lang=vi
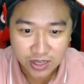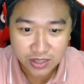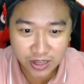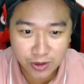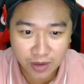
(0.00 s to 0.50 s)

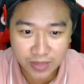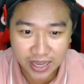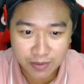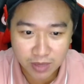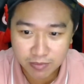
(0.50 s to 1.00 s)
nếu nhóm
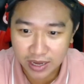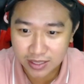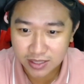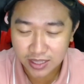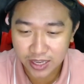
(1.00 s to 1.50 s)
này minh bạch
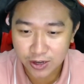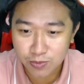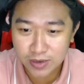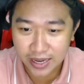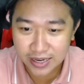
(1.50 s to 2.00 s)
thì
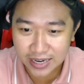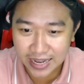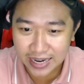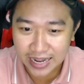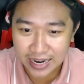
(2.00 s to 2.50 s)
cũng kể
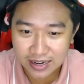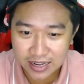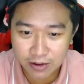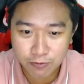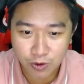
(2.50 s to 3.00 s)
ra là
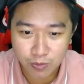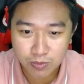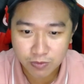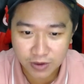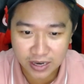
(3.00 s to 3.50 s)
khắc phục
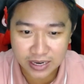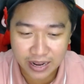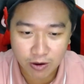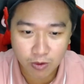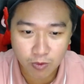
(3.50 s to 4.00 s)
phần
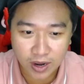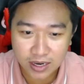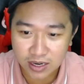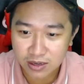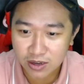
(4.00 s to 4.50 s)
nào hậu quả
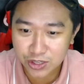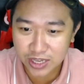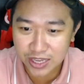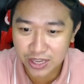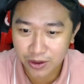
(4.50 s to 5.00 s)
đừng có
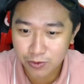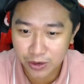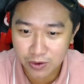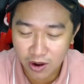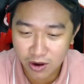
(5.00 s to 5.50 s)
chế diệu
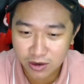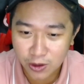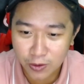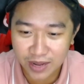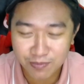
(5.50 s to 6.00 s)
kiểu đó
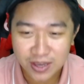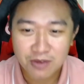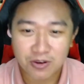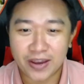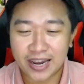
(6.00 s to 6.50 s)
thối lắm
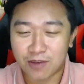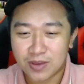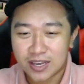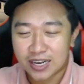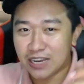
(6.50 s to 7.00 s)
quý vị thân
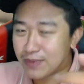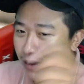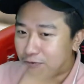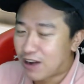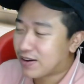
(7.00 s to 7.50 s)
khi mà
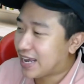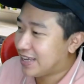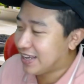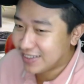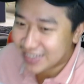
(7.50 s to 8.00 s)
đọc vào cái này á